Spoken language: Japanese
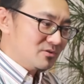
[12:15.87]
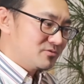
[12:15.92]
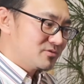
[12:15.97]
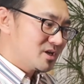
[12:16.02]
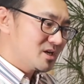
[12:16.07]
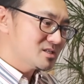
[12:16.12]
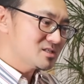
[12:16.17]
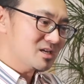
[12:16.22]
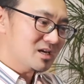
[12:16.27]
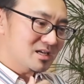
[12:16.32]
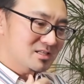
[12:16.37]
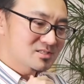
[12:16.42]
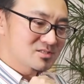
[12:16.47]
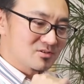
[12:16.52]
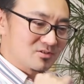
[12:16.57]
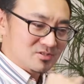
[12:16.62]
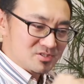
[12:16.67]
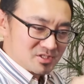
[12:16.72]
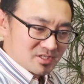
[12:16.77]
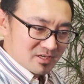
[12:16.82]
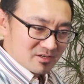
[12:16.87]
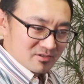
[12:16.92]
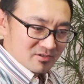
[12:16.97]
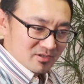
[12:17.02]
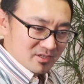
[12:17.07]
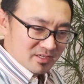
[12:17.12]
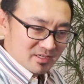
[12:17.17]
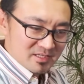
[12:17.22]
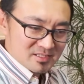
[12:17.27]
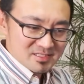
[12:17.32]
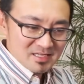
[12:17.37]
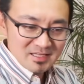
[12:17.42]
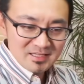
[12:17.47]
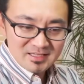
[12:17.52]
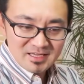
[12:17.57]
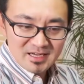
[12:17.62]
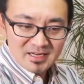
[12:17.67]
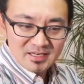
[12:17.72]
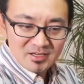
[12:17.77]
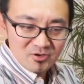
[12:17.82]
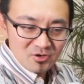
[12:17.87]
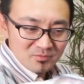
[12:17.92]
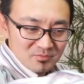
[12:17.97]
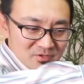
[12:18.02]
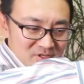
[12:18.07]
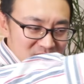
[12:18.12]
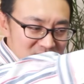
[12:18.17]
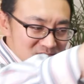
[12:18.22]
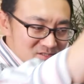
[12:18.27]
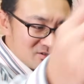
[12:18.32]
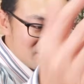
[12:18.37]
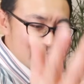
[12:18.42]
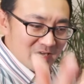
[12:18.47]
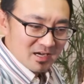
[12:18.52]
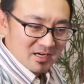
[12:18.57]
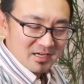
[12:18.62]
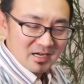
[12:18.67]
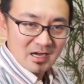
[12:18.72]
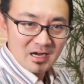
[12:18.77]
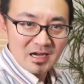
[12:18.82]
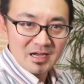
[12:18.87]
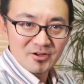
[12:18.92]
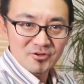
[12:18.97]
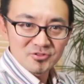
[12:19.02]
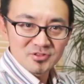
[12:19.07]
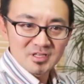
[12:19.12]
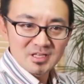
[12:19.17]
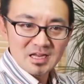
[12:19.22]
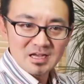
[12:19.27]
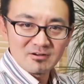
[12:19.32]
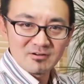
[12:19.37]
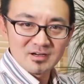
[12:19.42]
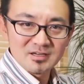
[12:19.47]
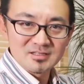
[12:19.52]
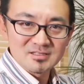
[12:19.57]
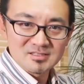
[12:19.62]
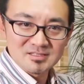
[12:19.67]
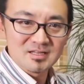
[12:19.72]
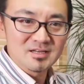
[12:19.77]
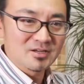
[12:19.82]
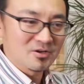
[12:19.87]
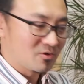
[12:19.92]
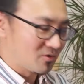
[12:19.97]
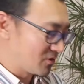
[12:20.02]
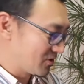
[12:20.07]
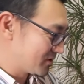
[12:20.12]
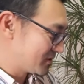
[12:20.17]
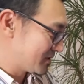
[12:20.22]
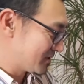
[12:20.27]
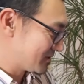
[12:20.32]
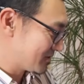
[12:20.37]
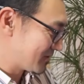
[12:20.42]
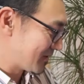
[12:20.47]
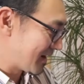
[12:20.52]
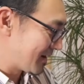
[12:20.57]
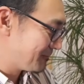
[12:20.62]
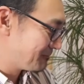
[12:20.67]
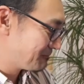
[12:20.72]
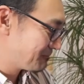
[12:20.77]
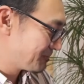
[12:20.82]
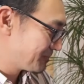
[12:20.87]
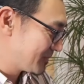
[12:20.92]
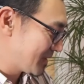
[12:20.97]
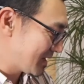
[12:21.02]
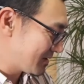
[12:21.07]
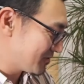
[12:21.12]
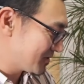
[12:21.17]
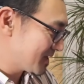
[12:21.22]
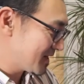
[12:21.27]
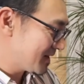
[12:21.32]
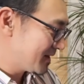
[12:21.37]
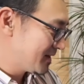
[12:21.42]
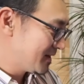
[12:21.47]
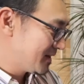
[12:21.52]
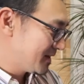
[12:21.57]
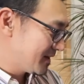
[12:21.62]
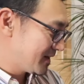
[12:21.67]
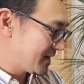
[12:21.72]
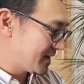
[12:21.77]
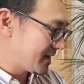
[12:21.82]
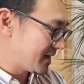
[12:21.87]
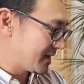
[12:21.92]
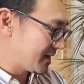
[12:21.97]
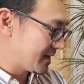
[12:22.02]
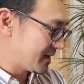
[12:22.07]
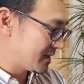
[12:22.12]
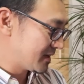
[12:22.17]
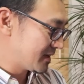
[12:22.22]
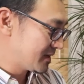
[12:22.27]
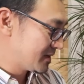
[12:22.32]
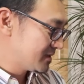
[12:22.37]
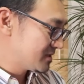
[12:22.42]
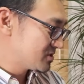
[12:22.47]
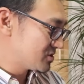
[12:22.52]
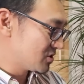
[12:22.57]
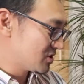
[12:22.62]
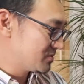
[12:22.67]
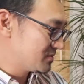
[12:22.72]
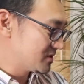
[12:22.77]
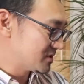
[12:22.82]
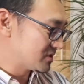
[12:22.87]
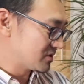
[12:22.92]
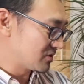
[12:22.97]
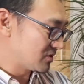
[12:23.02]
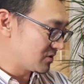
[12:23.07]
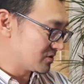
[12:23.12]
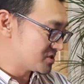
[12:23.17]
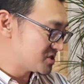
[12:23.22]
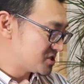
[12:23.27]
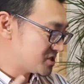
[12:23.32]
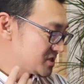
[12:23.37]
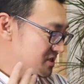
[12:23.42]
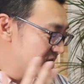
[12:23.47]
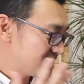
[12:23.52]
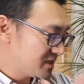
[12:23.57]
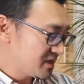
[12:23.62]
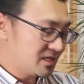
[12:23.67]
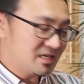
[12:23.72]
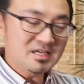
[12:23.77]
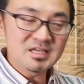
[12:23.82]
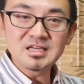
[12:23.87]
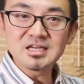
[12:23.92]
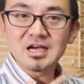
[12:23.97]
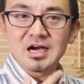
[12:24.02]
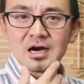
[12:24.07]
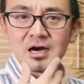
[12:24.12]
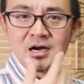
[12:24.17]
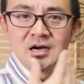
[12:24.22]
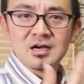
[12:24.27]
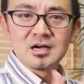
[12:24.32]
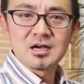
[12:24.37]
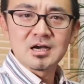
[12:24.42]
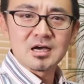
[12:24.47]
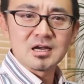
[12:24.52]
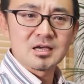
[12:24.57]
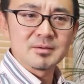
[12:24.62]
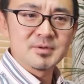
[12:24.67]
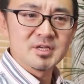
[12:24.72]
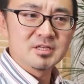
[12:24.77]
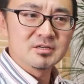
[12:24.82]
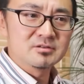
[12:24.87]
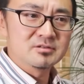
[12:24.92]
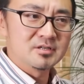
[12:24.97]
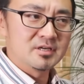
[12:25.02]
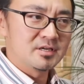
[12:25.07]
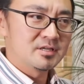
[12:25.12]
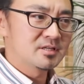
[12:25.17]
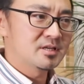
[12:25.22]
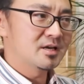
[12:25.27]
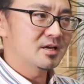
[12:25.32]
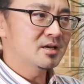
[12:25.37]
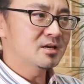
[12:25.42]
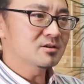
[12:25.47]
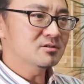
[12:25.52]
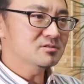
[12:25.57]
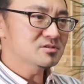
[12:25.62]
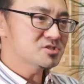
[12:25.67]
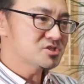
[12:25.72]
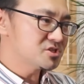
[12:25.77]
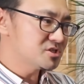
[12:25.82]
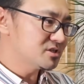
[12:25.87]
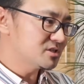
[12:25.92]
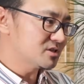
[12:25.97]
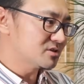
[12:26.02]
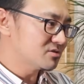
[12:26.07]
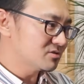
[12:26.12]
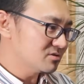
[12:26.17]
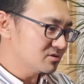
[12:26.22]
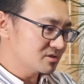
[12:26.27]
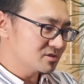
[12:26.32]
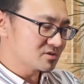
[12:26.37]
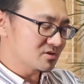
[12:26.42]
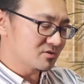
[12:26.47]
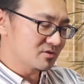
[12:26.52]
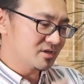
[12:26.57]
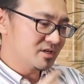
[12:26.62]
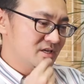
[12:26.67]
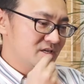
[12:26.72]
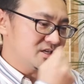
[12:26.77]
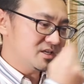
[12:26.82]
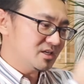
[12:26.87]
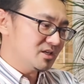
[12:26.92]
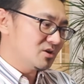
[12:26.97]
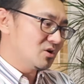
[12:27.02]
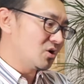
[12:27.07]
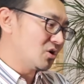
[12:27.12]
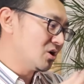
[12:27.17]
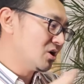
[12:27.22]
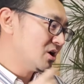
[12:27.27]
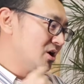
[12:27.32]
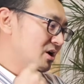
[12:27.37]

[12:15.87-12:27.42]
フレーズ発音してる時に全体にこうブレスの流れが通ってないわけですね日本語っていうのはなので、えー、その分こう死音に息が絡みにくいで英語の子音って特にその息を、